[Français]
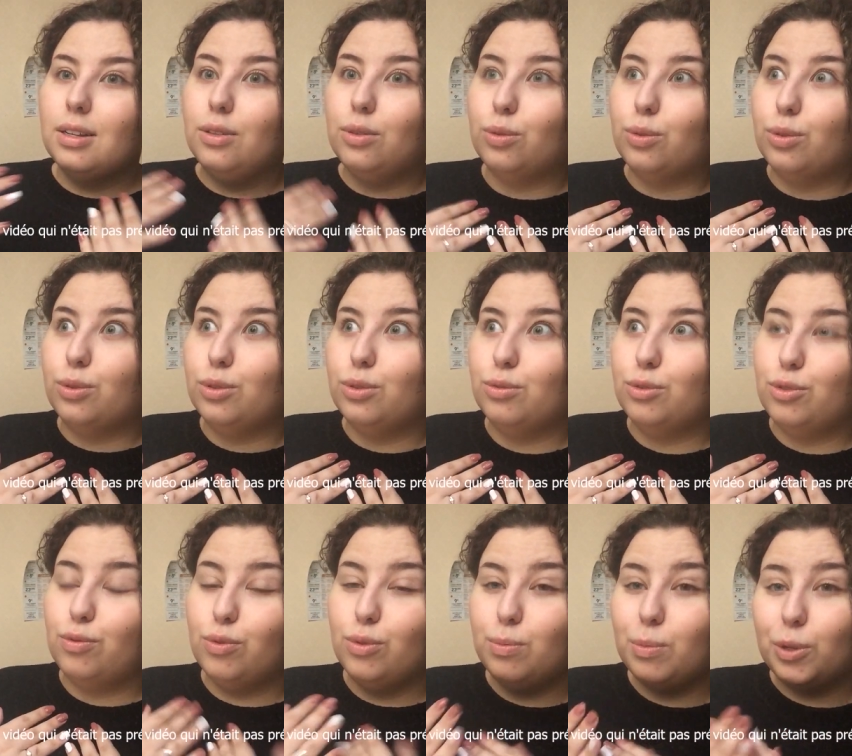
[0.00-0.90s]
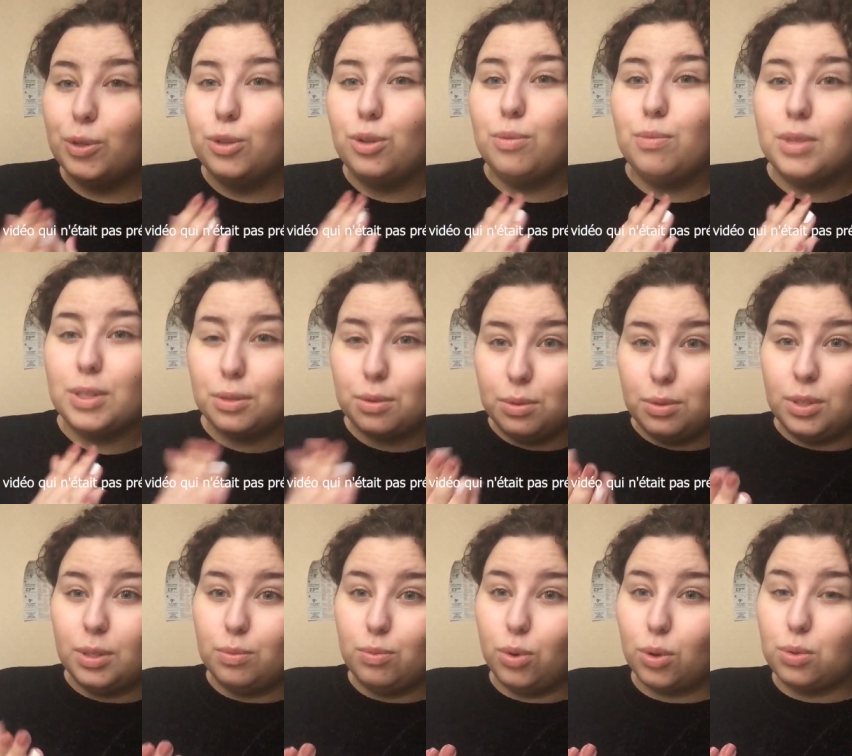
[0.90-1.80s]
Donc je vous demande de
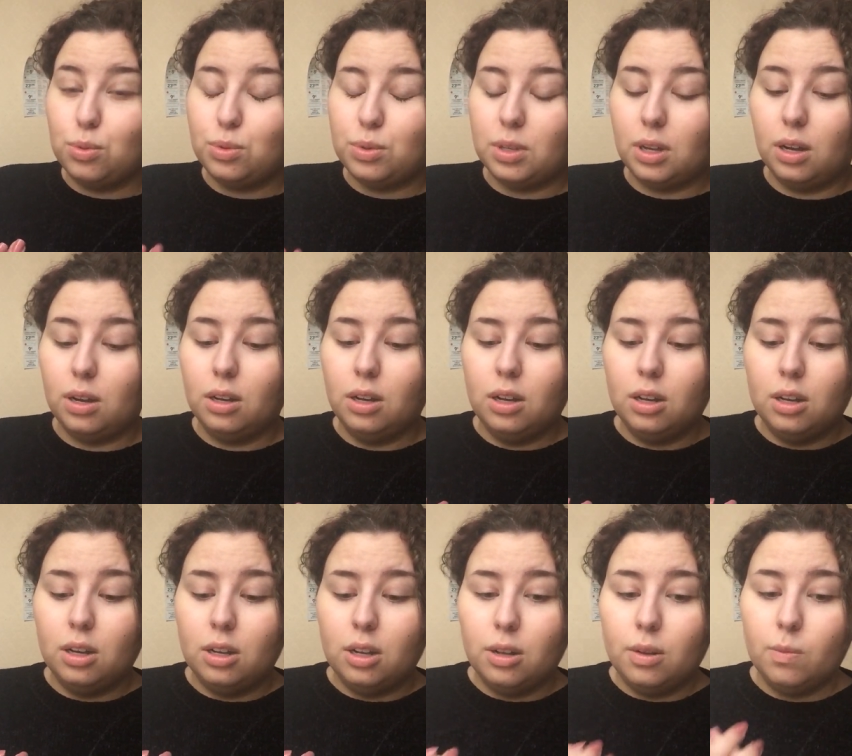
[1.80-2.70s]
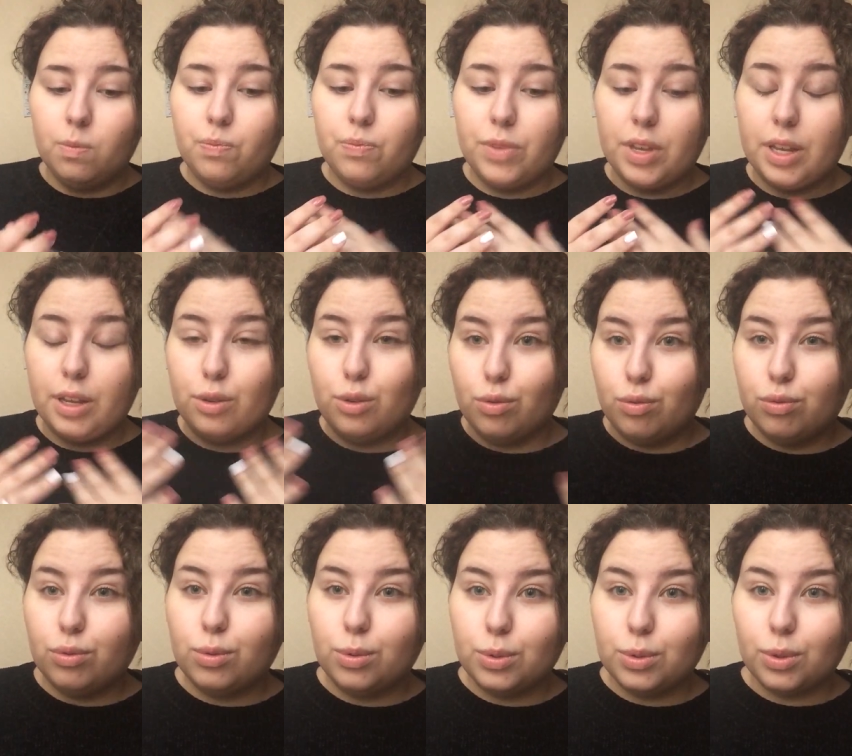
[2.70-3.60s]
m'excuser pour tout ça et de vous
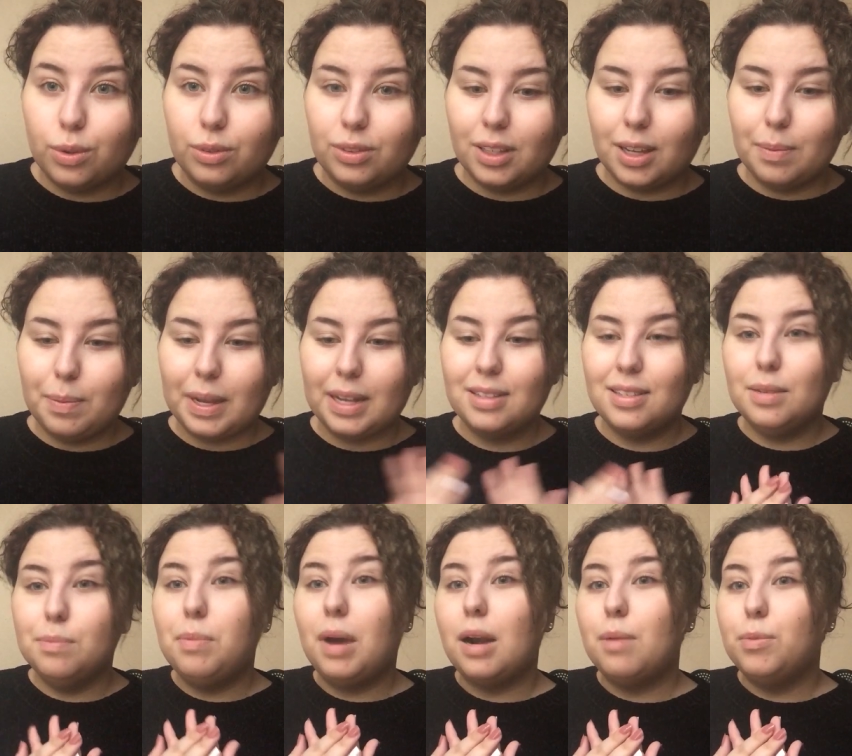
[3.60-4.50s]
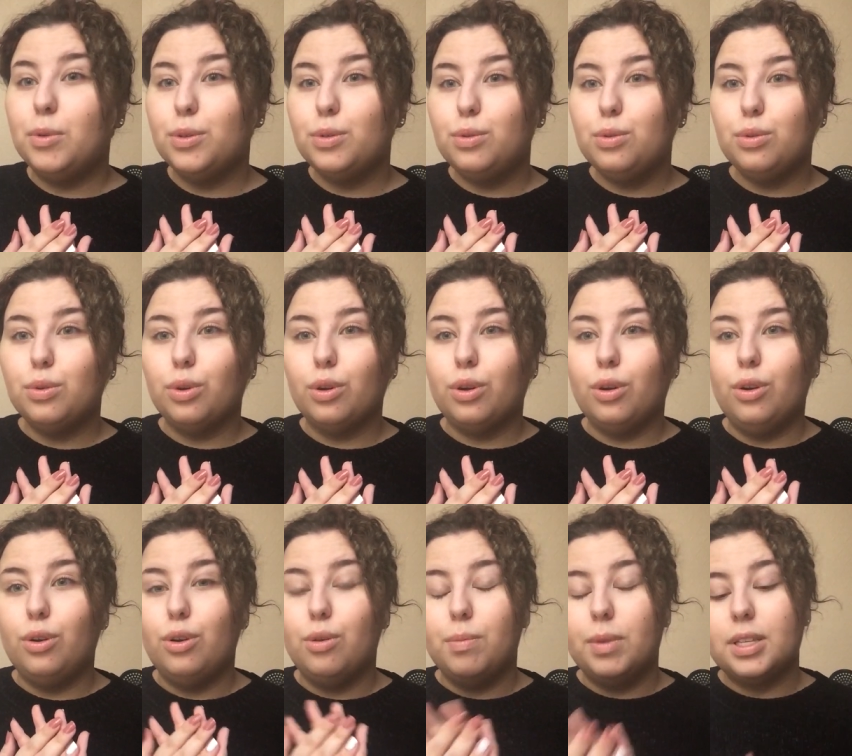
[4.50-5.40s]
concentrer principalement sur
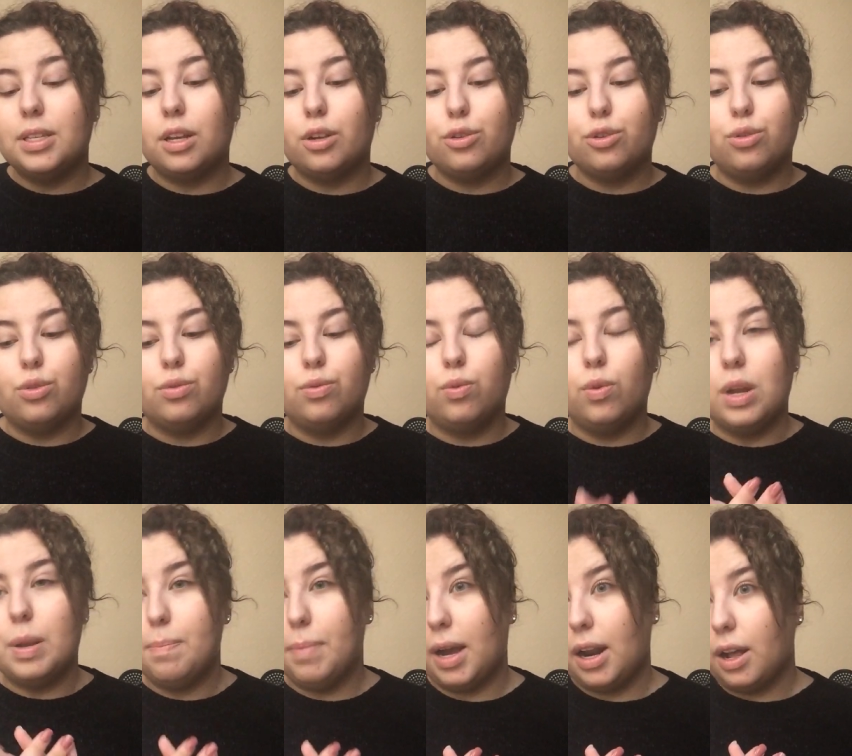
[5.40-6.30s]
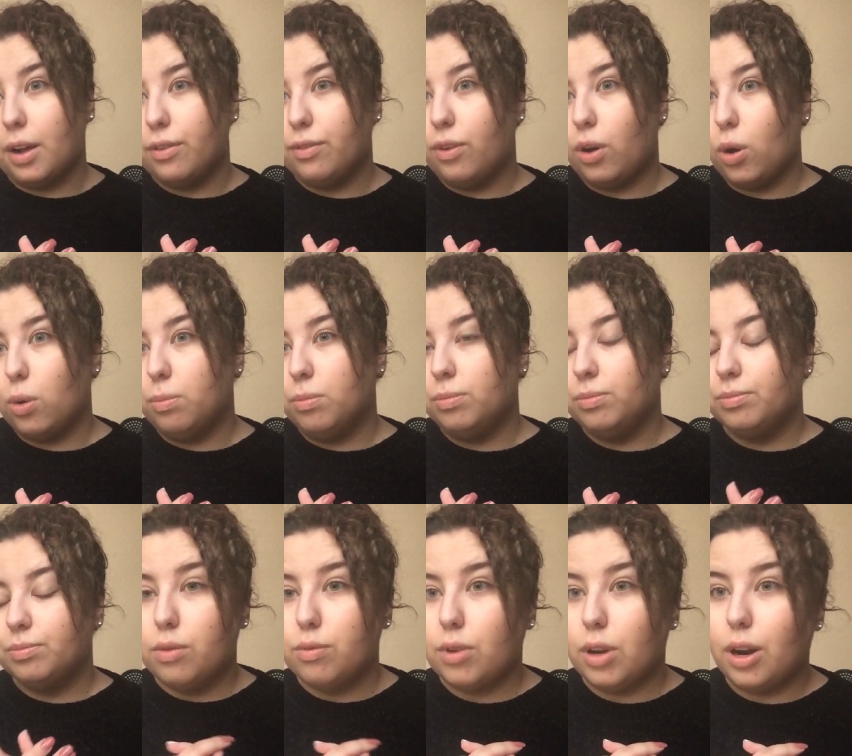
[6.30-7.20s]
le message de fond et pas la forme.
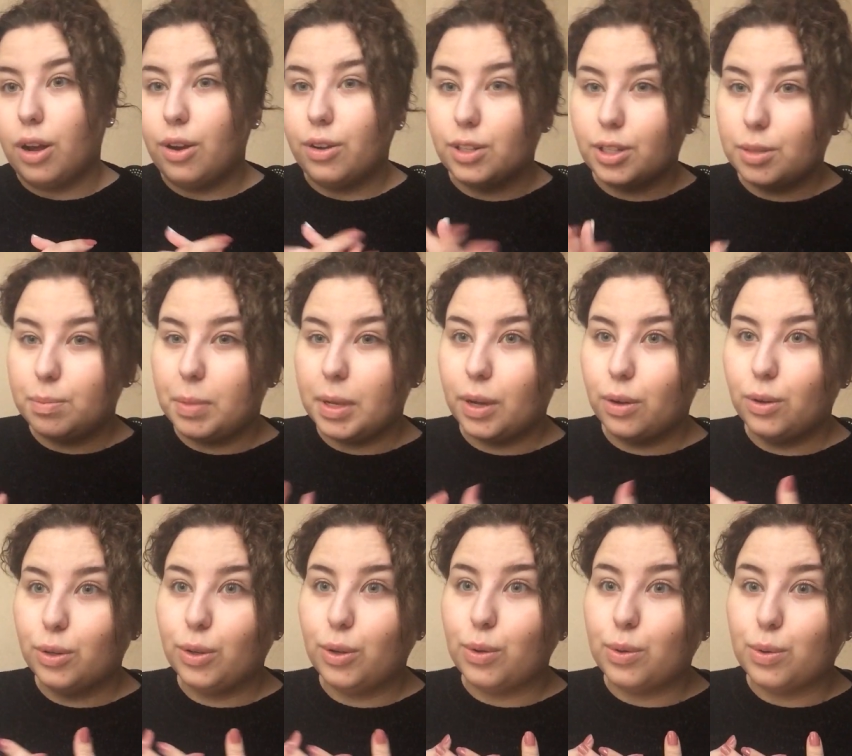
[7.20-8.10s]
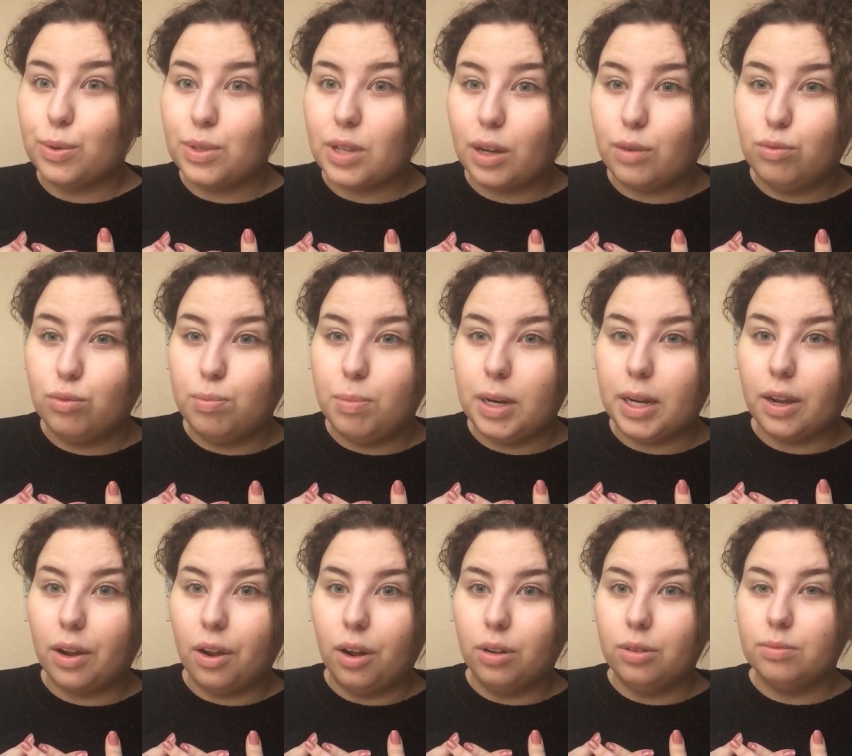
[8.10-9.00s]
Voilà, en espérant que ça vous
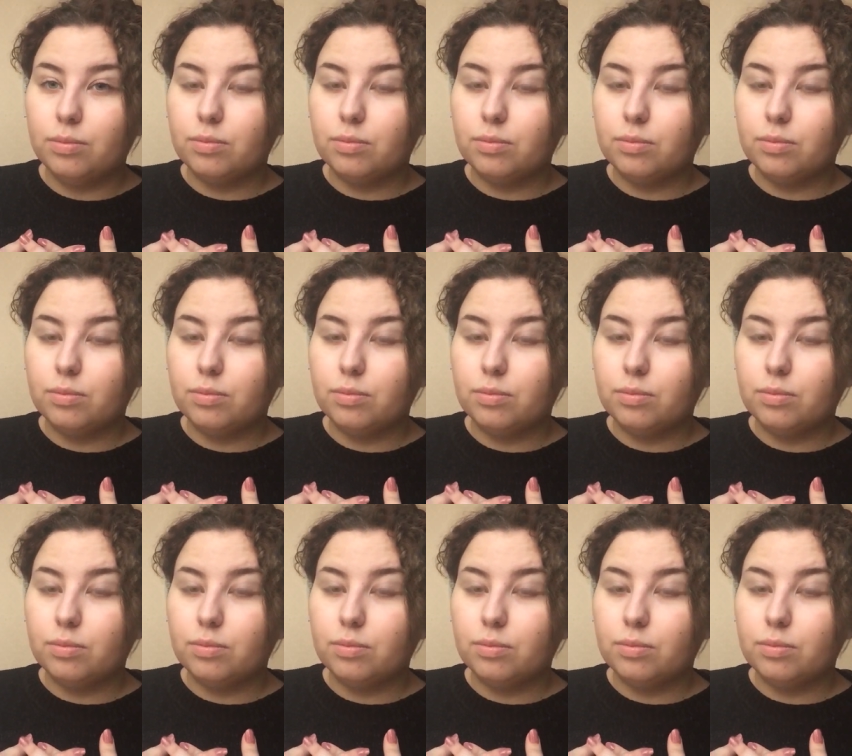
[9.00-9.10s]
plaira.